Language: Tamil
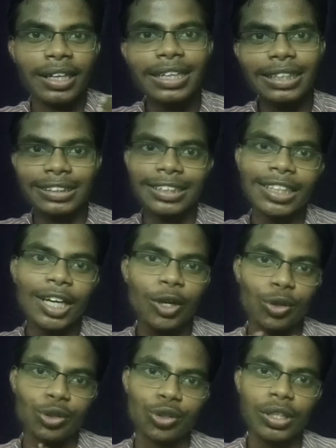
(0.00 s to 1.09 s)
இன்ட்ரெஸ்டிங்காக
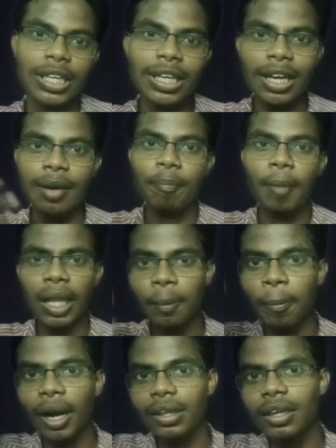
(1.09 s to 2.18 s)
இருக்கும் ஸோ நீங்களே அந்த
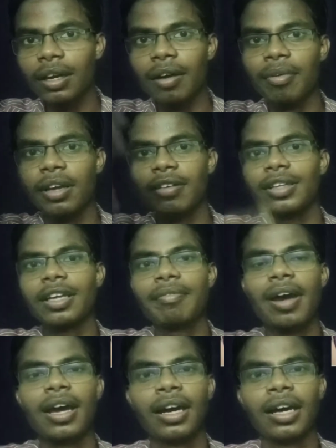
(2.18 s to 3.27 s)
படத்தை அப்படியே வந்து
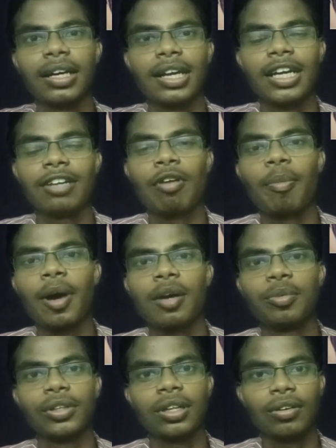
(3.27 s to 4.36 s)
இமே க்ரியேட்டிவாக
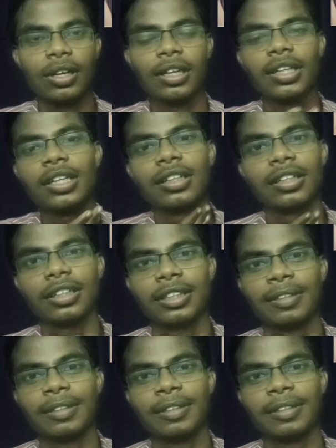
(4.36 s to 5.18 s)
பார்க்கும்போது தான் உங்களுக்கு வந்து அந்த